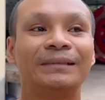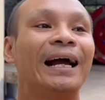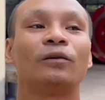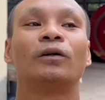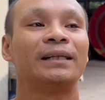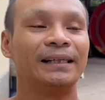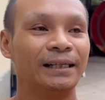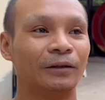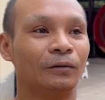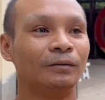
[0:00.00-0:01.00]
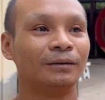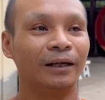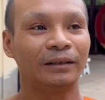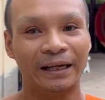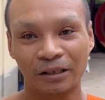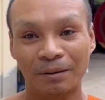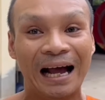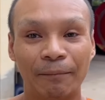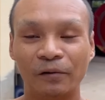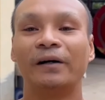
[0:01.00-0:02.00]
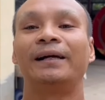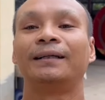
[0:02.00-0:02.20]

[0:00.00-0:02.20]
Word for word: ตายตัวทีเดียวแล้วแต่เจ้าภาพด้วย